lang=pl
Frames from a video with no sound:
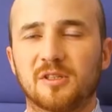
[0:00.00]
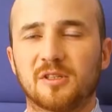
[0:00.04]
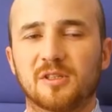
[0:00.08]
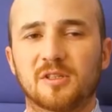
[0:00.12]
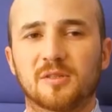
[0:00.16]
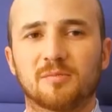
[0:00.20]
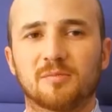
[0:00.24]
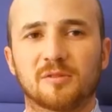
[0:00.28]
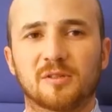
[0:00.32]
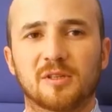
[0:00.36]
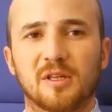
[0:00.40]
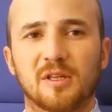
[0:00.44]

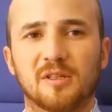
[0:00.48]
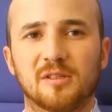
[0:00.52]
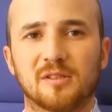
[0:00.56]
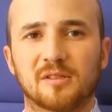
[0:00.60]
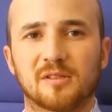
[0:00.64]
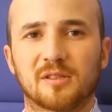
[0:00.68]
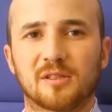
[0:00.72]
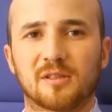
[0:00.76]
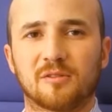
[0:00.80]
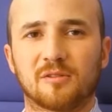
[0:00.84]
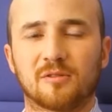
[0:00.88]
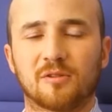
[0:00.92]
Pierwsze spotkanie
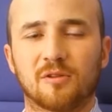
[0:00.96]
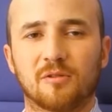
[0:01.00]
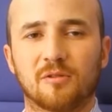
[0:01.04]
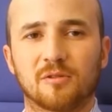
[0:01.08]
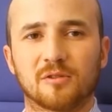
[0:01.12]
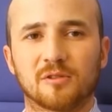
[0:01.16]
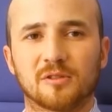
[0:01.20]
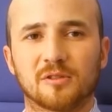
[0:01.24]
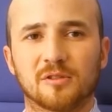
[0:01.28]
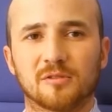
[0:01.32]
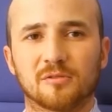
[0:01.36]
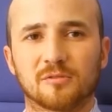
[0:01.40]
jest tak
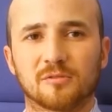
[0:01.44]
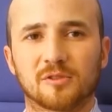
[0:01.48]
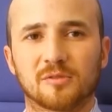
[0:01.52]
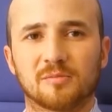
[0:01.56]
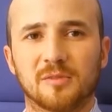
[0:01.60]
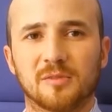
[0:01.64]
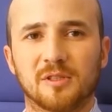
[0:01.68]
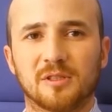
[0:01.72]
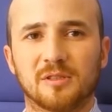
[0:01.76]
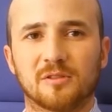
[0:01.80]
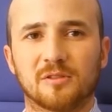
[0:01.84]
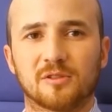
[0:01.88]
około godziny
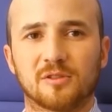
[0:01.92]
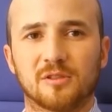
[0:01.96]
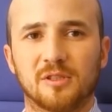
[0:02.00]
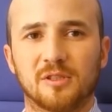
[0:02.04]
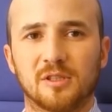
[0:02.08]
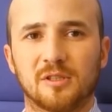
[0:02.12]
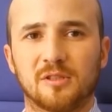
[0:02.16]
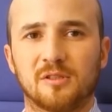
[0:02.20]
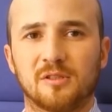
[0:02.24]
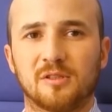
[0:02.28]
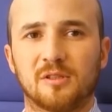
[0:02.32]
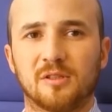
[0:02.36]

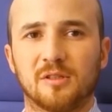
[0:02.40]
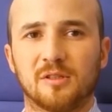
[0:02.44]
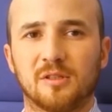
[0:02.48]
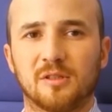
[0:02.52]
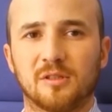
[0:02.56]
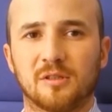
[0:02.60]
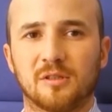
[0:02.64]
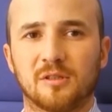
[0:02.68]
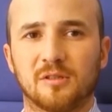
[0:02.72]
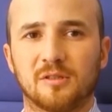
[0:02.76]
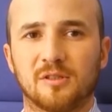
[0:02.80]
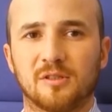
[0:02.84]

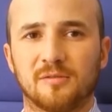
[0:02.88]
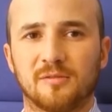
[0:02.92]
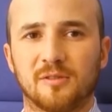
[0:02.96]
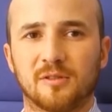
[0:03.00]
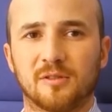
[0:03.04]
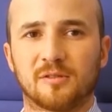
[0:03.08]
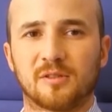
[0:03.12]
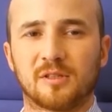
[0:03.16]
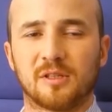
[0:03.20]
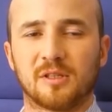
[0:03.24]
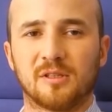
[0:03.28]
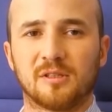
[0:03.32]
8.30,
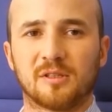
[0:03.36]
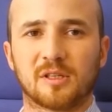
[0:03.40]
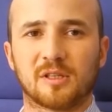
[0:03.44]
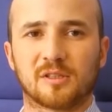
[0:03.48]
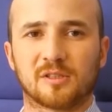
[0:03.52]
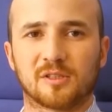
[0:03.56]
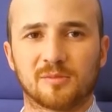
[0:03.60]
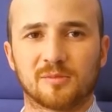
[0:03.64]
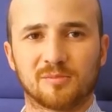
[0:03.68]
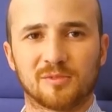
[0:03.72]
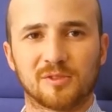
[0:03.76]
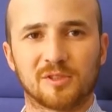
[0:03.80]
dziewiątej,
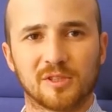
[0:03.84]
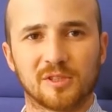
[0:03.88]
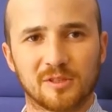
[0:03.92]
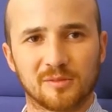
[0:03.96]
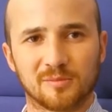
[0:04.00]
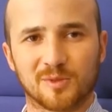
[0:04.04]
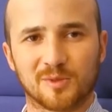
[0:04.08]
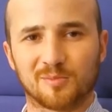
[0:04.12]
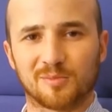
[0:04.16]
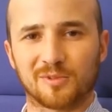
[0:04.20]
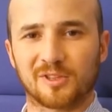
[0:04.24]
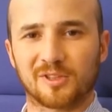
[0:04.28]
tak żeby się
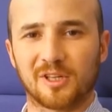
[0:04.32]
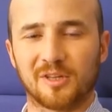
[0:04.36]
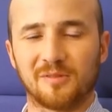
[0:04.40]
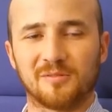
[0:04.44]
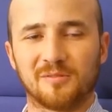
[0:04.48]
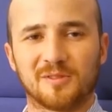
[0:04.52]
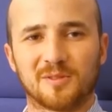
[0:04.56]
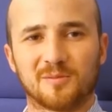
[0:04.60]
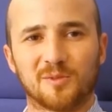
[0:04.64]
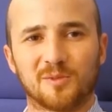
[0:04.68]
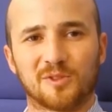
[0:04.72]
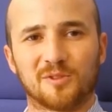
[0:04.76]
tym
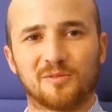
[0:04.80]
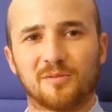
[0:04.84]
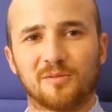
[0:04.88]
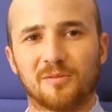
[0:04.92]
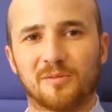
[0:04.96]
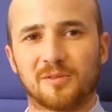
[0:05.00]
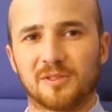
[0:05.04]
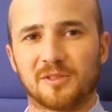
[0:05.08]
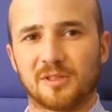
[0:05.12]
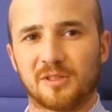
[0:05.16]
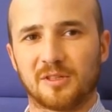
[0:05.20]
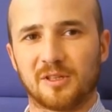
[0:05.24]
spotkaniem nie
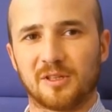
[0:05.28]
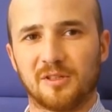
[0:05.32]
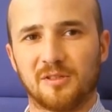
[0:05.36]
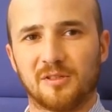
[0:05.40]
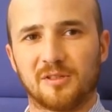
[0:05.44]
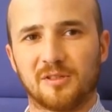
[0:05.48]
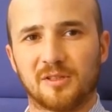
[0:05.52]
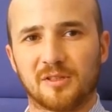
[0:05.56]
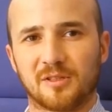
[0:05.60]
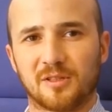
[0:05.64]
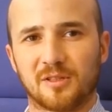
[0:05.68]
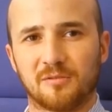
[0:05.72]
zmotywować,
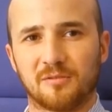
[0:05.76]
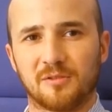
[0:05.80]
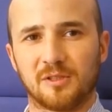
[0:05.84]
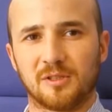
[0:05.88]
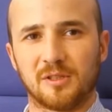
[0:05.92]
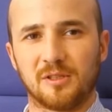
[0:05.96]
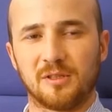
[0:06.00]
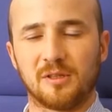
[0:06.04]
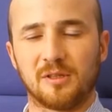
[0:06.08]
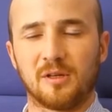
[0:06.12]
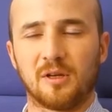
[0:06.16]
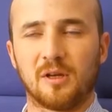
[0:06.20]
nakręcić na cały
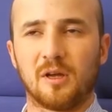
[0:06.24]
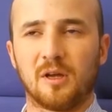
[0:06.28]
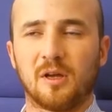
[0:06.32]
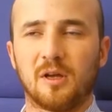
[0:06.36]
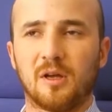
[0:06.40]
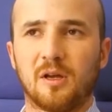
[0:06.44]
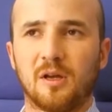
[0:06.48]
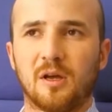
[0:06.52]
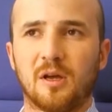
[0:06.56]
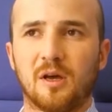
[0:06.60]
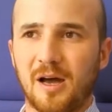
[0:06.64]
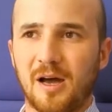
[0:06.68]
dzień
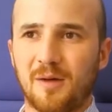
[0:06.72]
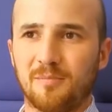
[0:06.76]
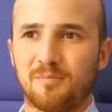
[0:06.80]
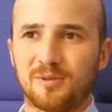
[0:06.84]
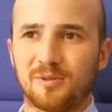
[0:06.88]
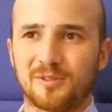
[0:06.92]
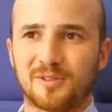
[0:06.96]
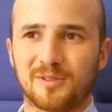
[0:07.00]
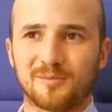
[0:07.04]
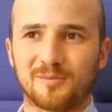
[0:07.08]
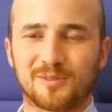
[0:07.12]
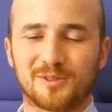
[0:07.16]
a
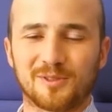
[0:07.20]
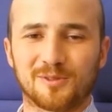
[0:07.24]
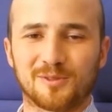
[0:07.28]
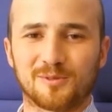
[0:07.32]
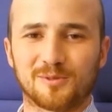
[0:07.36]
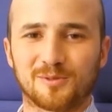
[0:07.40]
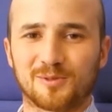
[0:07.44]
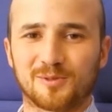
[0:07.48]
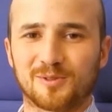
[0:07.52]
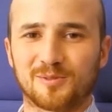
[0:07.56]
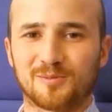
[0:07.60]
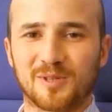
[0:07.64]
potem to
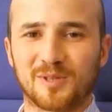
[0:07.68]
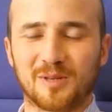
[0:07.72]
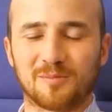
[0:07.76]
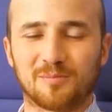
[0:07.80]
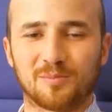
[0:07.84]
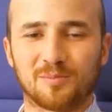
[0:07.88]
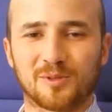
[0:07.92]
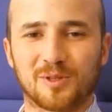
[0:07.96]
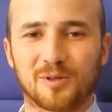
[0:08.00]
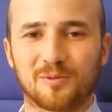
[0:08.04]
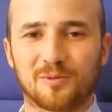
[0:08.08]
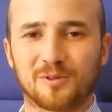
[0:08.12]
już jak
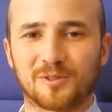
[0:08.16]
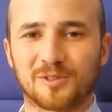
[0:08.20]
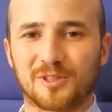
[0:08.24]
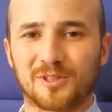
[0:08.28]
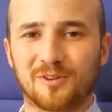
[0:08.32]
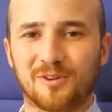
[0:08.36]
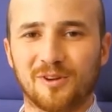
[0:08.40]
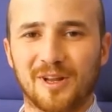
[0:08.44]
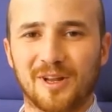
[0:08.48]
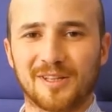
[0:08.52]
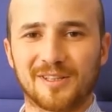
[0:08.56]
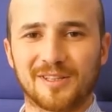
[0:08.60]
pudełko
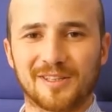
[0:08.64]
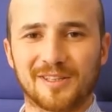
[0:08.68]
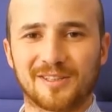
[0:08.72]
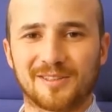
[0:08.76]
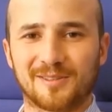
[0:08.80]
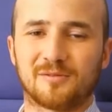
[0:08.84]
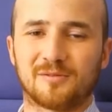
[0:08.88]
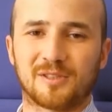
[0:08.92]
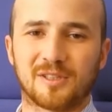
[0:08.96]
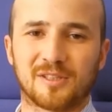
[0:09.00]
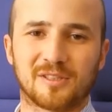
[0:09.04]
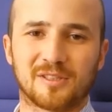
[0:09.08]

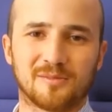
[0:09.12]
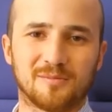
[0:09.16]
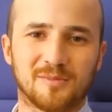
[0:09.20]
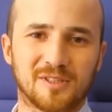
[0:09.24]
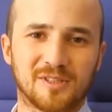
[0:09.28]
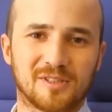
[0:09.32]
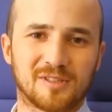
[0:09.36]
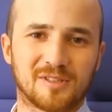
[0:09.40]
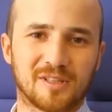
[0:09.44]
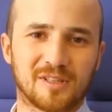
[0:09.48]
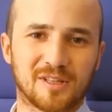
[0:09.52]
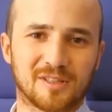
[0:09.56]
czekoladek. Czasem
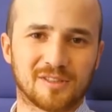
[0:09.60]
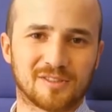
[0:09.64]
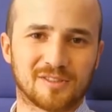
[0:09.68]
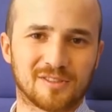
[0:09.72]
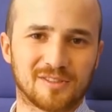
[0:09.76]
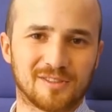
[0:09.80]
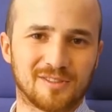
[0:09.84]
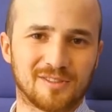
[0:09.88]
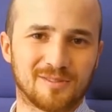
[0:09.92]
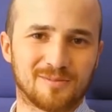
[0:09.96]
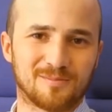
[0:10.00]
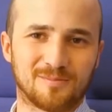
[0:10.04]
jest tak,
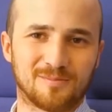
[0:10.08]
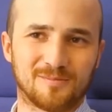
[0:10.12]
że